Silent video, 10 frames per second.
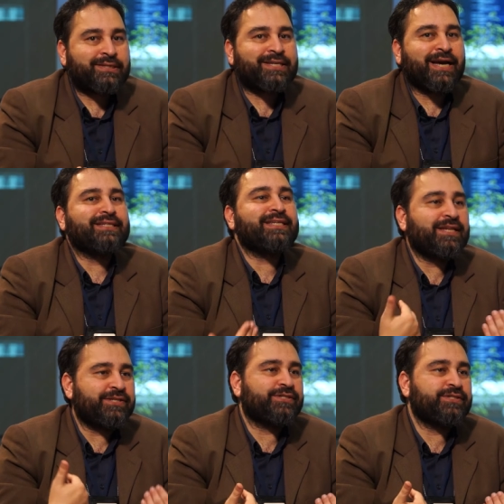kendi
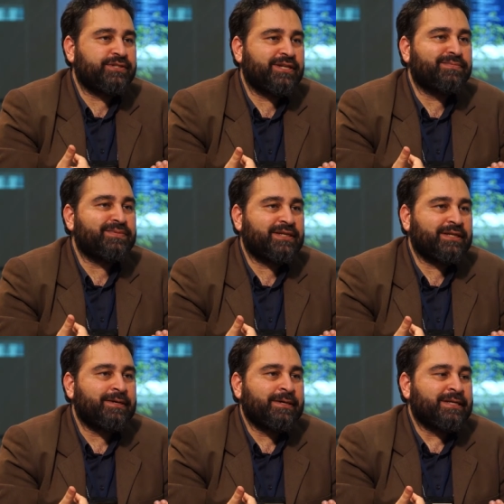
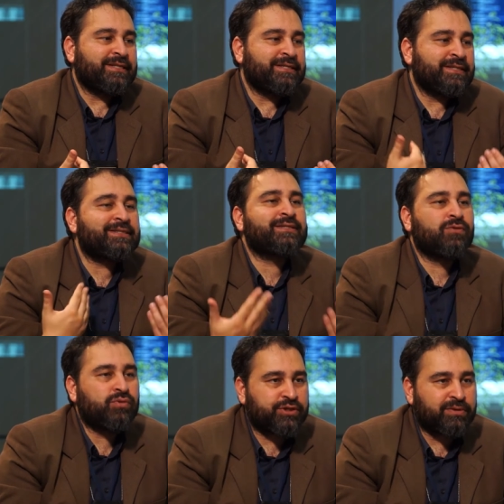geliştiricilerimize
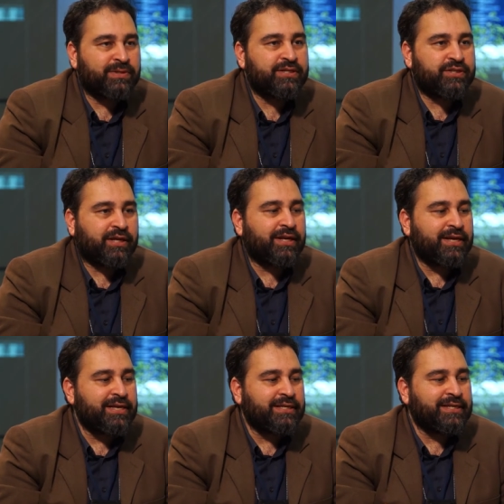nasıl ulaşabileceğiyle
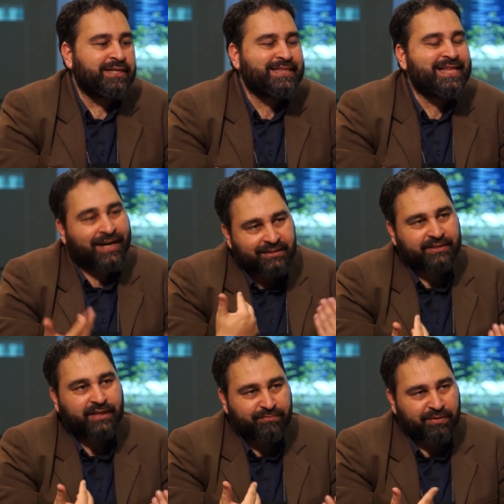ilgili dert
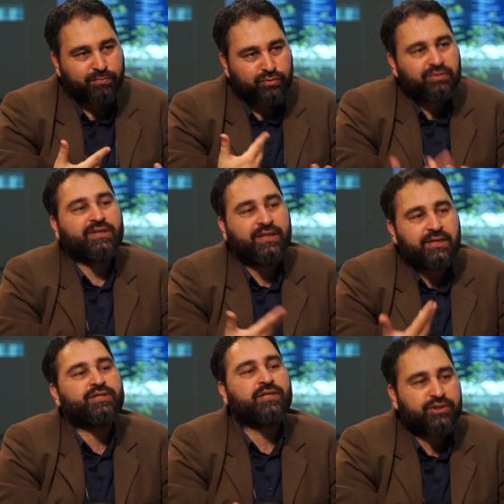eden ve bununla
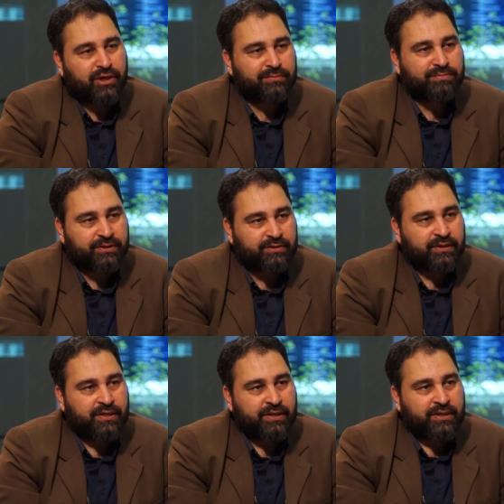ilgili çalışan bir
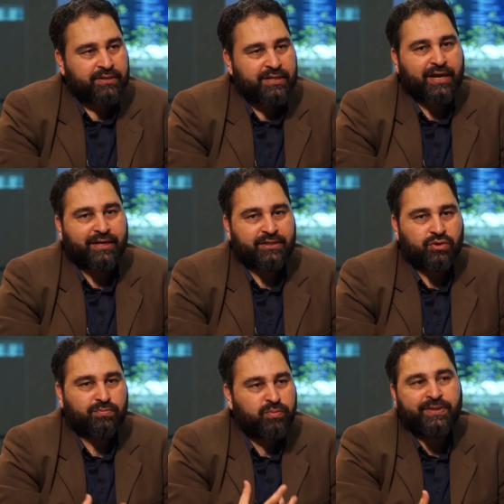derneğiz.
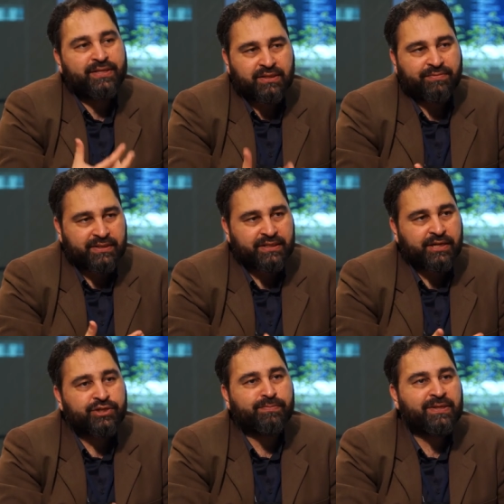Çünkü bu bilgi seviyesi
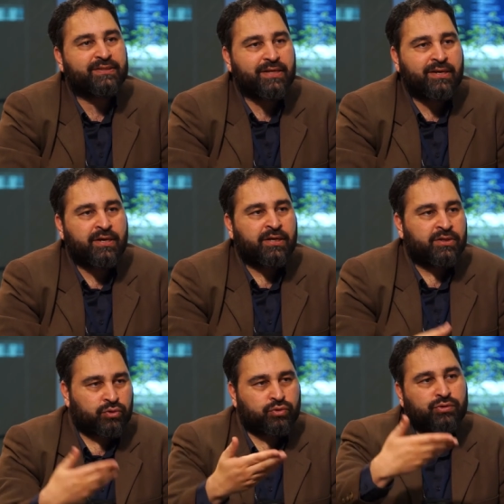gelişmezse
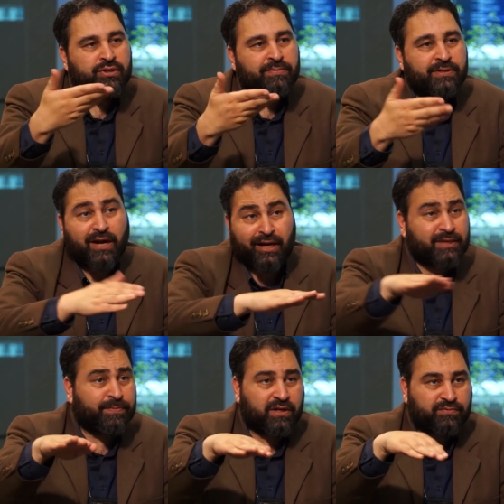sürdürülebilir
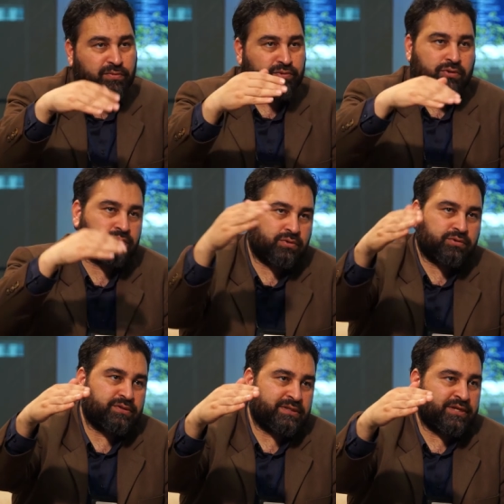hangi platformda olursa
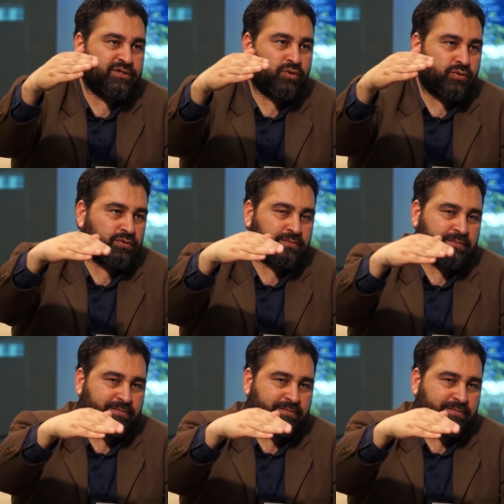olsun sadece kon,